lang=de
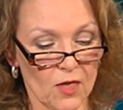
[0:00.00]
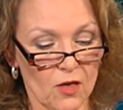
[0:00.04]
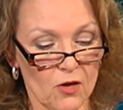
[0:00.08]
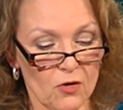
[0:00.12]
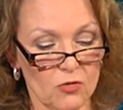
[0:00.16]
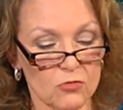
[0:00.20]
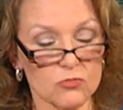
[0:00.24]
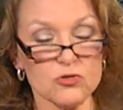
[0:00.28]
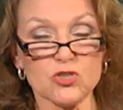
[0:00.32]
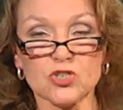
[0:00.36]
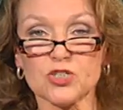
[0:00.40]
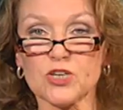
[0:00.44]

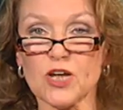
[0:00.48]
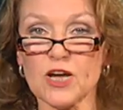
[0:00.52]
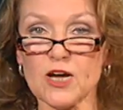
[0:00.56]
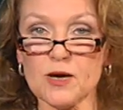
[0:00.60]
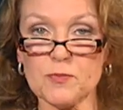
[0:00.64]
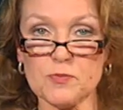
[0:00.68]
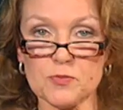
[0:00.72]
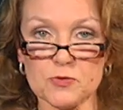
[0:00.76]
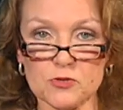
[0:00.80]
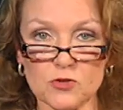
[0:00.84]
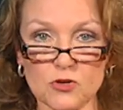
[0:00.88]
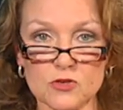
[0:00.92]
und
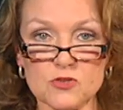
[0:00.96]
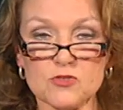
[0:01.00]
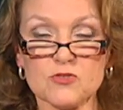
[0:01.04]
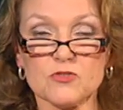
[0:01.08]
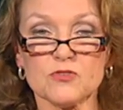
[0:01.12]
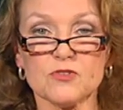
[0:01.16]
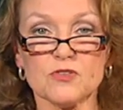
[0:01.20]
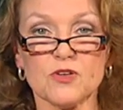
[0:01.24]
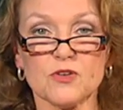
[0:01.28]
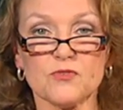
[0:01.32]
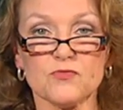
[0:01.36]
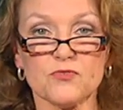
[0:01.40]
starb
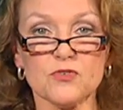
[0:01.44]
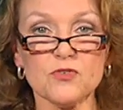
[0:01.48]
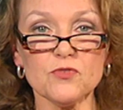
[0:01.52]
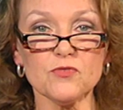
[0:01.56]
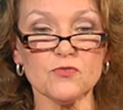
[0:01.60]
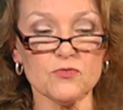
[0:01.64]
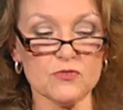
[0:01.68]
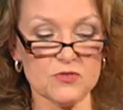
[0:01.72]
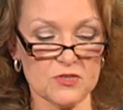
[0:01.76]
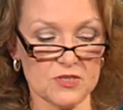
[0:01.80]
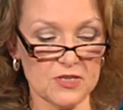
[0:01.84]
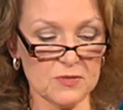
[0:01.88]

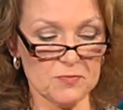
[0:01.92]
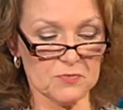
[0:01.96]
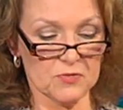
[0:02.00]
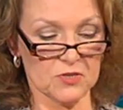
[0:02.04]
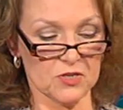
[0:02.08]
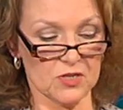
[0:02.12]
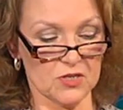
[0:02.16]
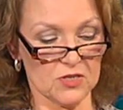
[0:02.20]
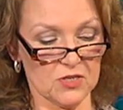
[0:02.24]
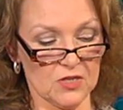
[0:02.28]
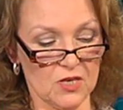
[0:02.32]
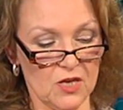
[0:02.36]

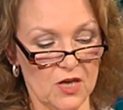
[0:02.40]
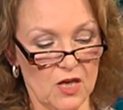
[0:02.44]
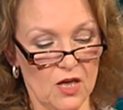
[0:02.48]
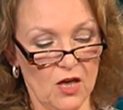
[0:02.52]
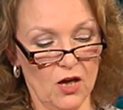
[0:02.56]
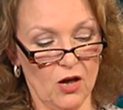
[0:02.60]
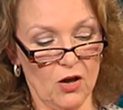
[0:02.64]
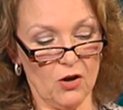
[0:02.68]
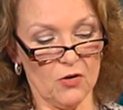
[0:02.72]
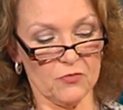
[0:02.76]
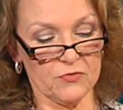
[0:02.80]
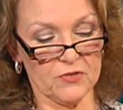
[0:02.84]
1975
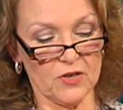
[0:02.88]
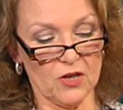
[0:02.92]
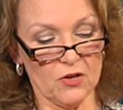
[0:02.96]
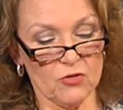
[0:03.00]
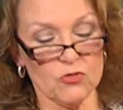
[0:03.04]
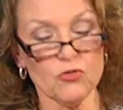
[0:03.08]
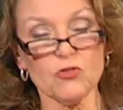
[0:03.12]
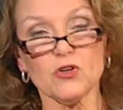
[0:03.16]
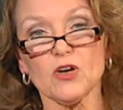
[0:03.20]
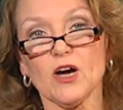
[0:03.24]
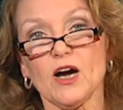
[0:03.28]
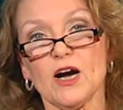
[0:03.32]
auf der
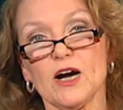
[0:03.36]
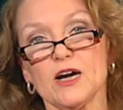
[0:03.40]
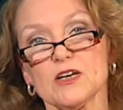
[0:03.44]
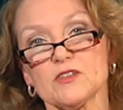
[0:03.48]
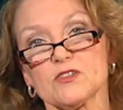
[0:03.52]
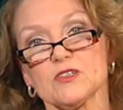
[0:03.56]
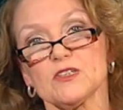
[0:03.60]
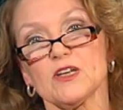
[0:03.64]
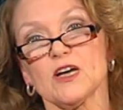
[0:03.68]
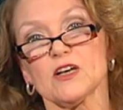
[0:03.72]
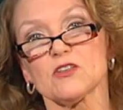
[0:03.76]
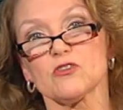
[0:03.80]

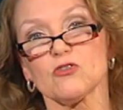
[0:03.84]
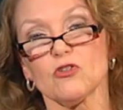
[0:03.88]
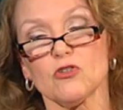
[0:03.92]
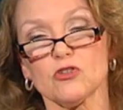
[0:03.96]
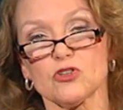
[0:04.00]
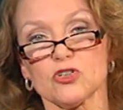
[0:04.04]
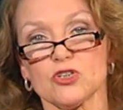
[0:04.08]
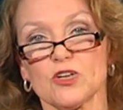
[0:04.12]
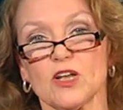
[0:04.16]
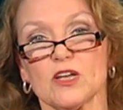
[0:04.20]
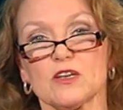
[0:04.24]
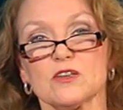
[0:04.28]
Rückreise nach
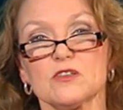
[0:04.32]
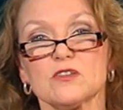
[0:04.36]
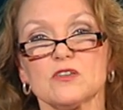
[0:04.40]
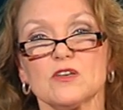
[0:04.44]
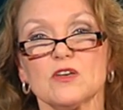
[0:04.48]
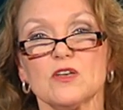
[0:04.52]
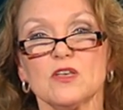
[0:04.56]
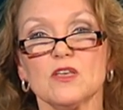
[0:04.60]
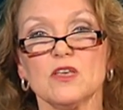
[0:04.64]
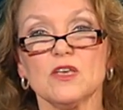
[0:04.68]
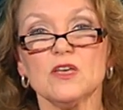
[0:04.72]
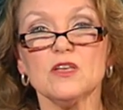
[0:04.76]
Deutschland
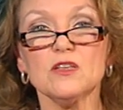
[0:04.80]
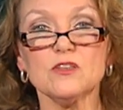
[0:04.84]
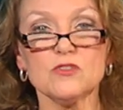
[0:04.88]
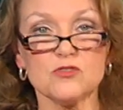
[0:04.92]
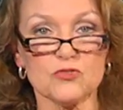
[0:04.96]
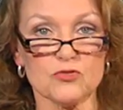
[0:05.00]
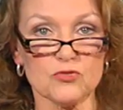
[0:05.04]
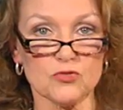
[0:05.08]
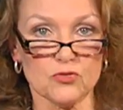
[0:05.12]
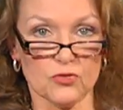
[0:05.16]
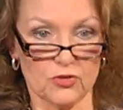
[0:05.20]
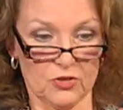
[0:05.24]
in
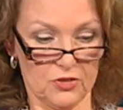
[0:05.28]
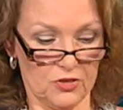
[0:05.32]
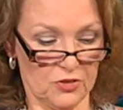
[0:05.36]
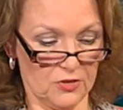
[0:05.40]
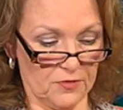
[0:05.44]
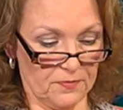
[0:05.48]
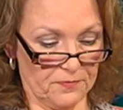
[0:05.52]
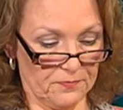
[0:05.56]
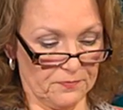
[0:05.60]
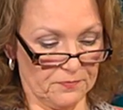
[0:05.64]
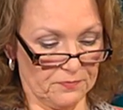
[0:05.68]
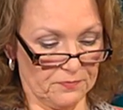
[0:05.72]
Zürich.